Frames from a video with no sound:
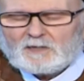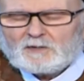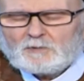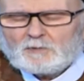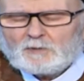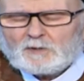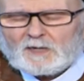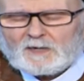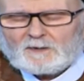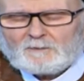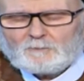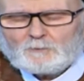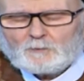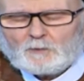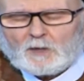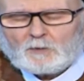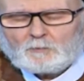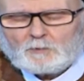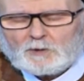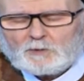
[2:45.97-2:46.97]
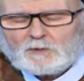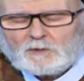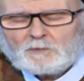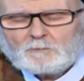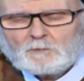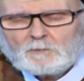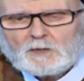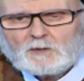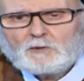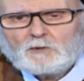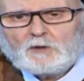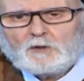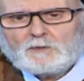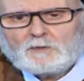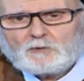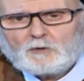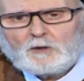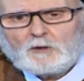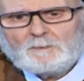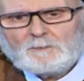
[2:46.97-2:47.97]
يعرف أو
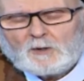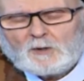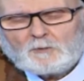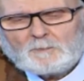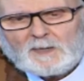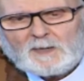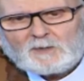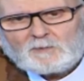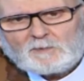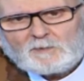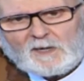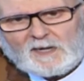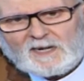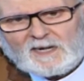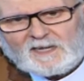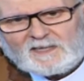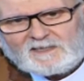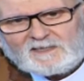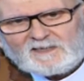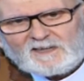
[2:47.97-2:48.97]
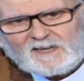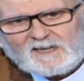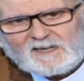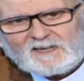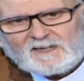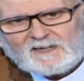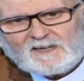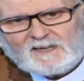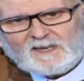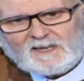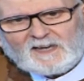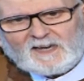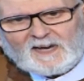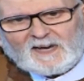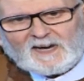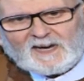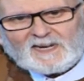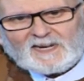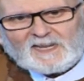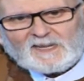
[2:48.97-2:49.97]
تحمل بعض الآثار
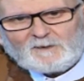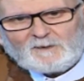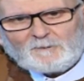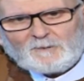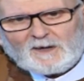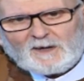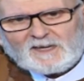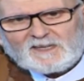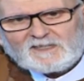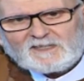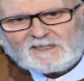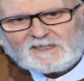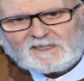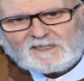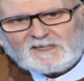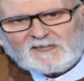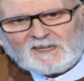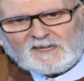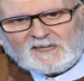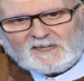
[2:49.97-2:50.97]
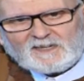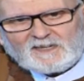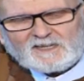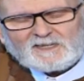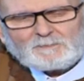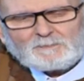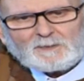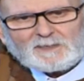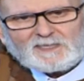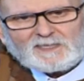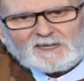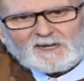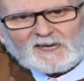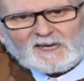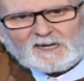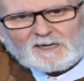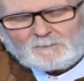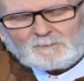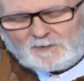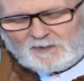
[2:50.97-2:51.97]
على إفادة نسبة
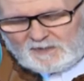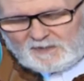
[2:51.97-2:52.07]
العرب